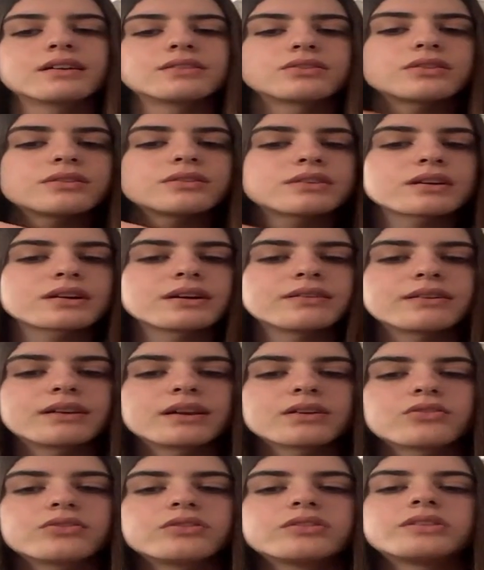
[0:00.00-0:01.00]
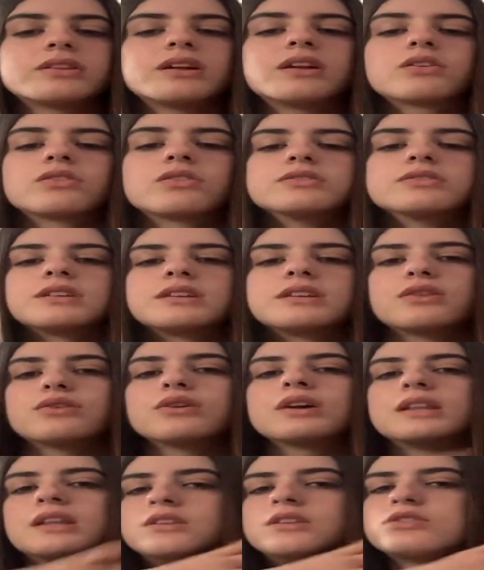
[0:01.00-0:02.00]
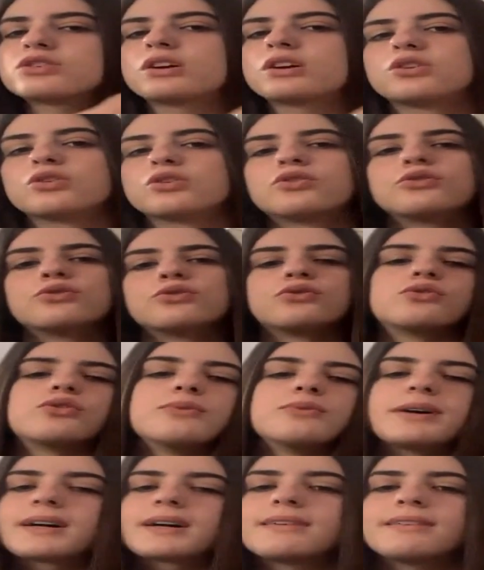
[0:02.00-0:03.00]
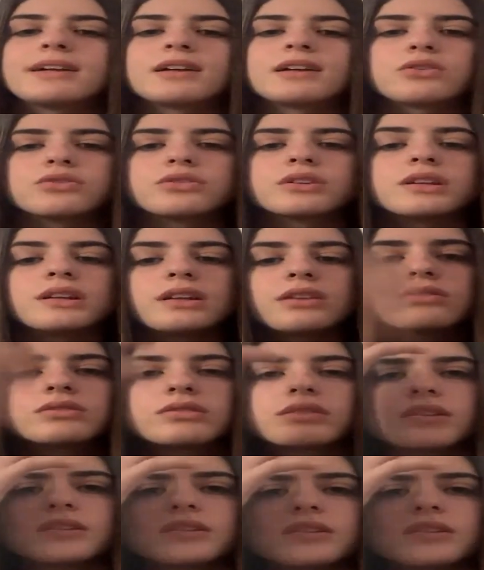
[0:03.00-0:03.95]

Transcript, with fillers: Entonces acabará con el contenido. He dicho que no, no, no va a acabar el contenido.